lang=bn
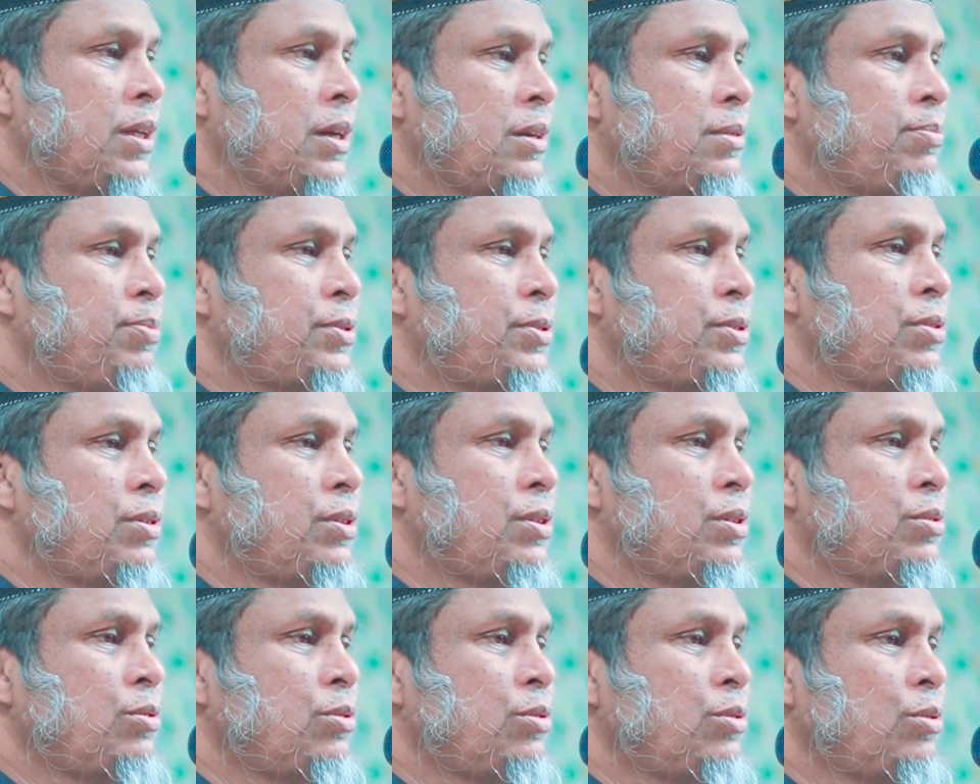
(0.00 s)
তার
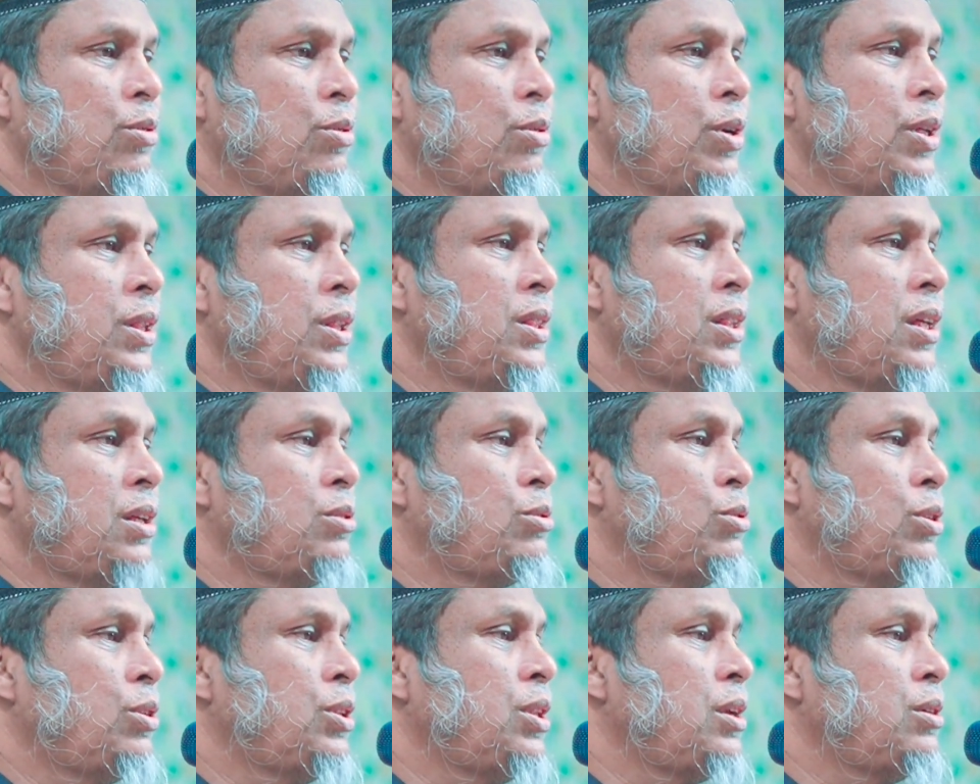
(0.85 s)
পিছনে কোনো গোয়েন্দা
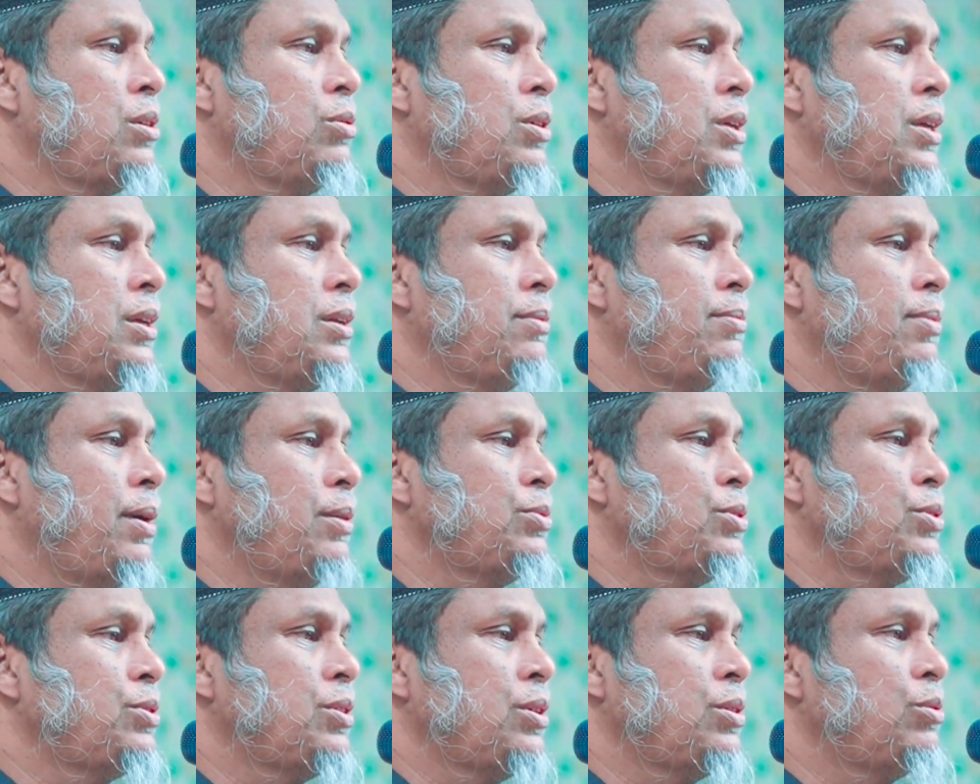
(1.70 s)
তদারকির
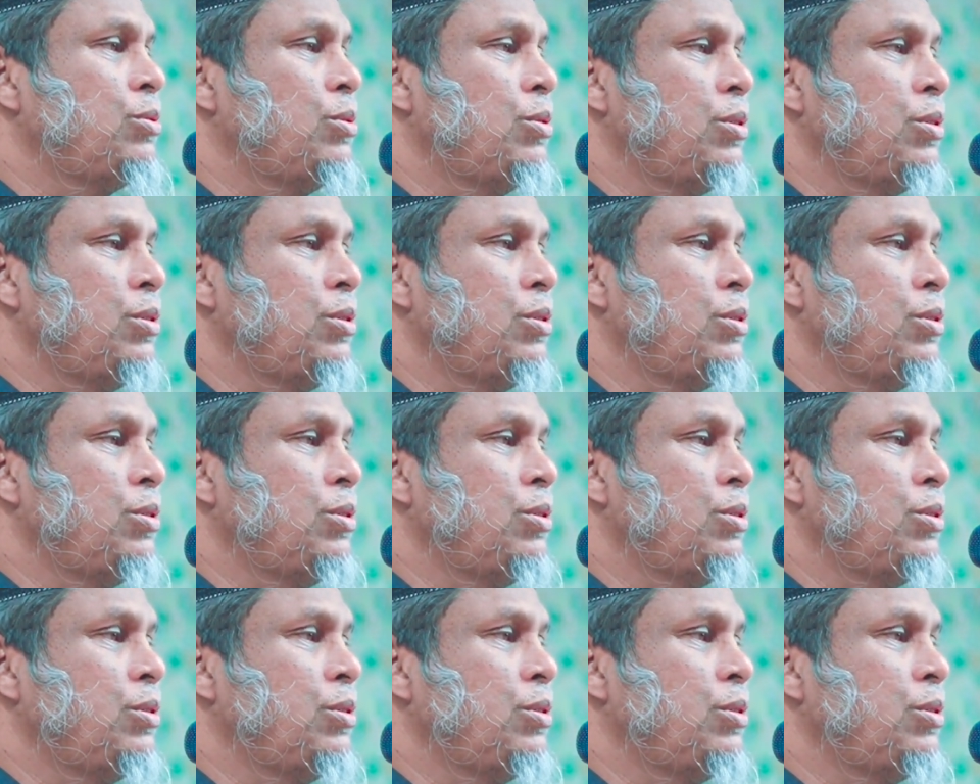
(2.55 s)
ব্যবস্থা